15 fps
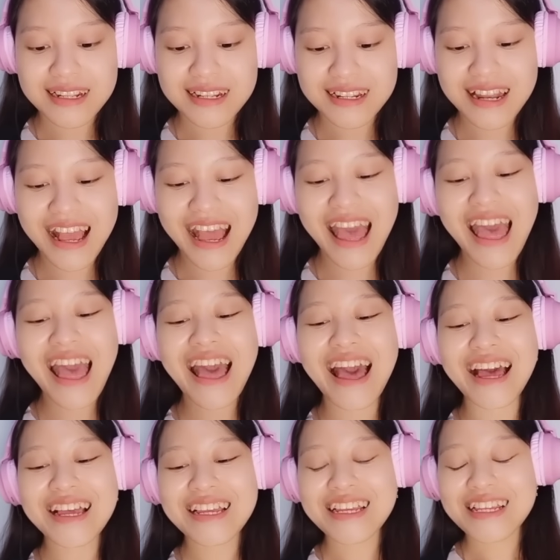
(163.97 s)
Nah,
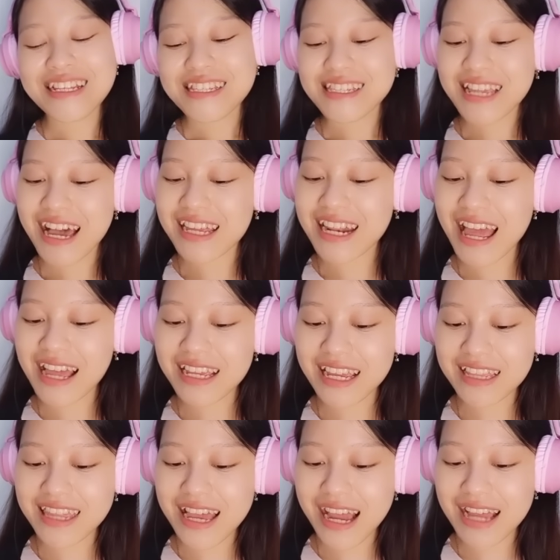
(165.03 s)
sekarang
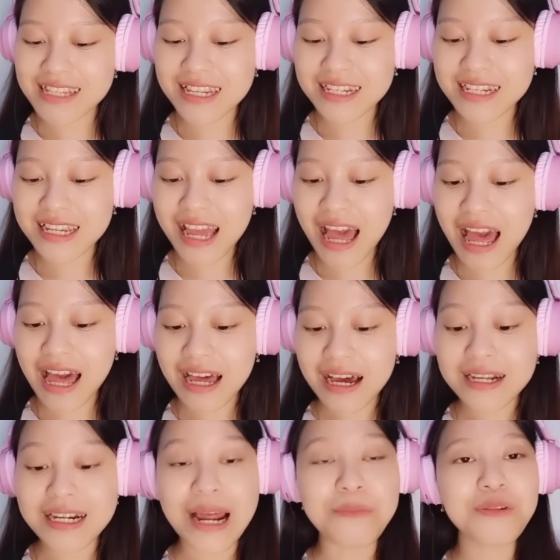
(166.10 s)
kita kasih dia
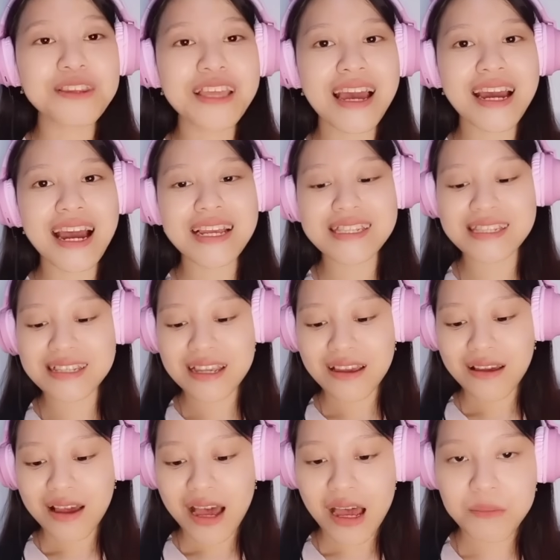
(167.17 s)
rambut ya guys.
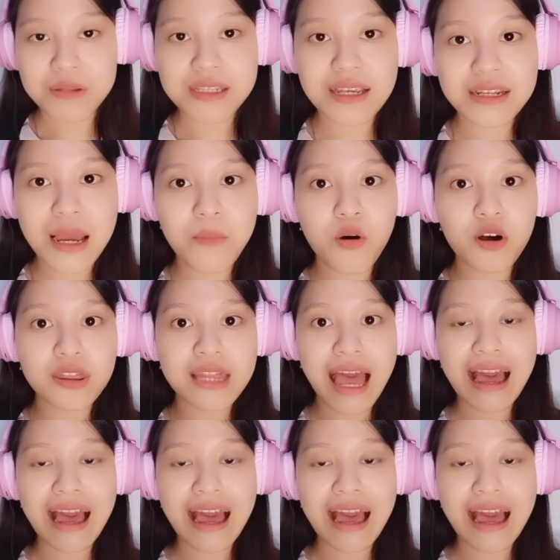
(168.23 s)
Habisnya dia botak.